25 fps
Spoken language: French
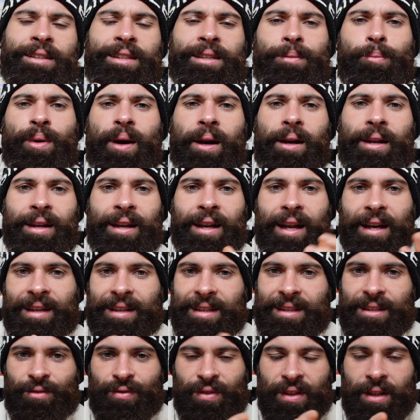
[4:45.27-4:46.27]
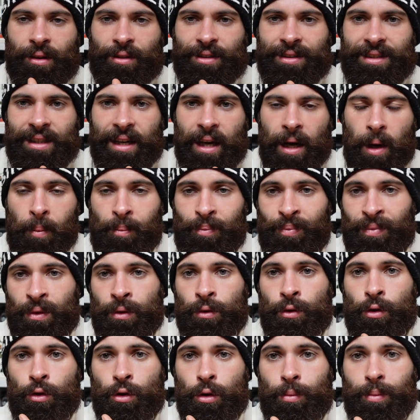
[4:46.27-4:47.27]
qui parlait de la crise financière
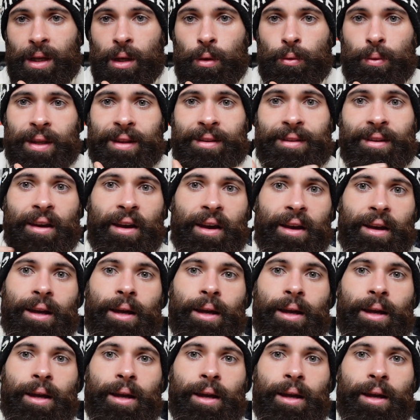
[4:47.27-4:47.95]
de 2008,